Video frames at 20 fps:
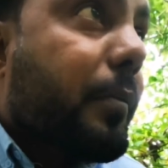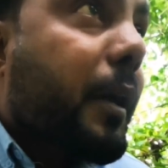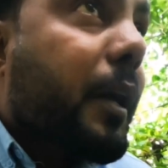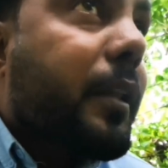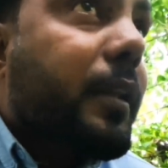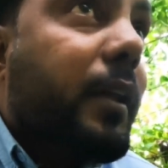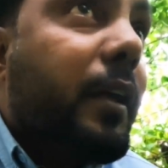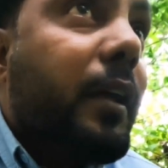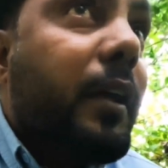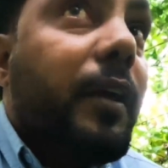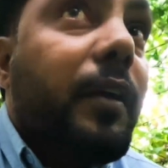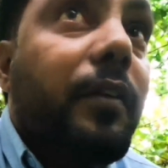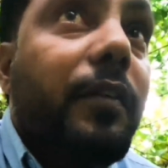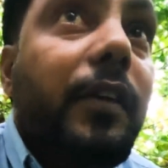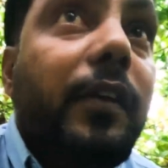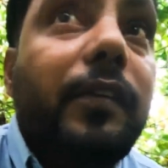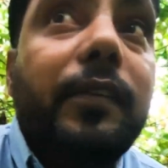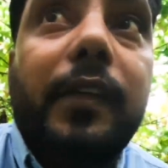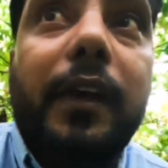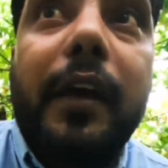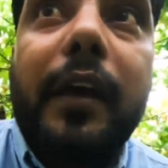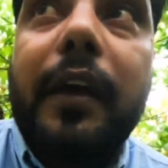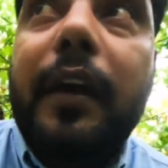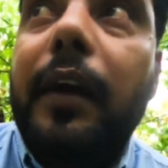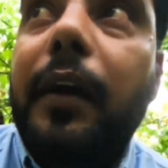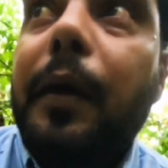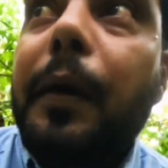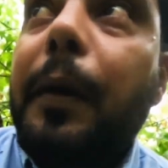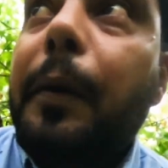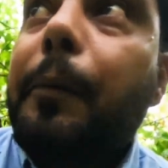के बाद ना फिर से
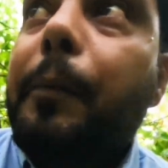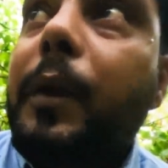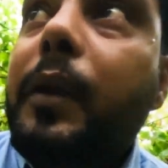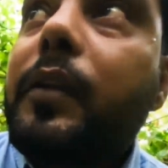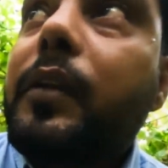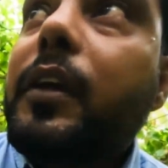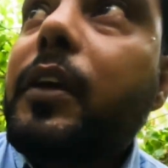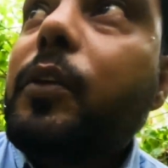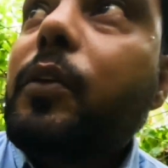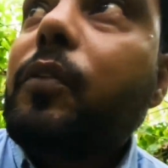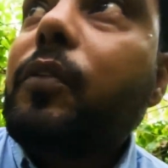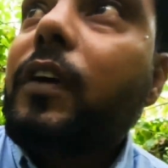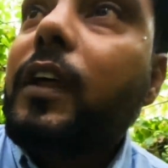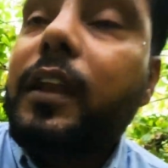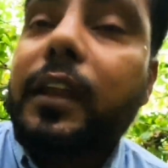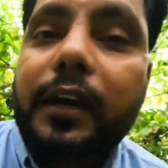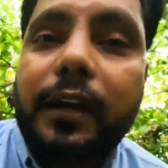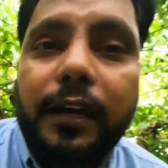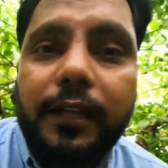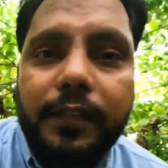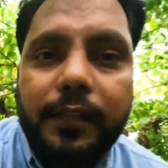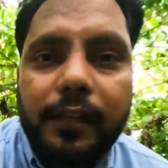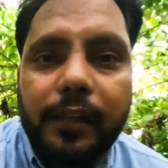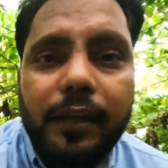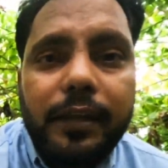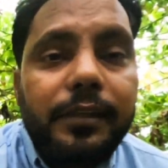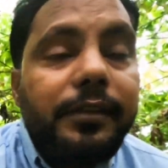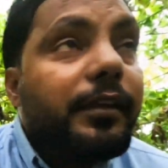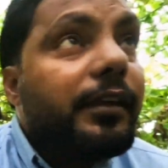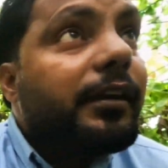आएगा पर ये जो फल लगा था
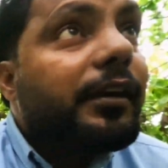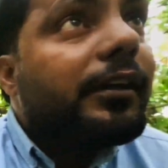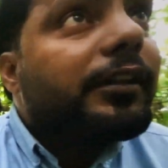ना ये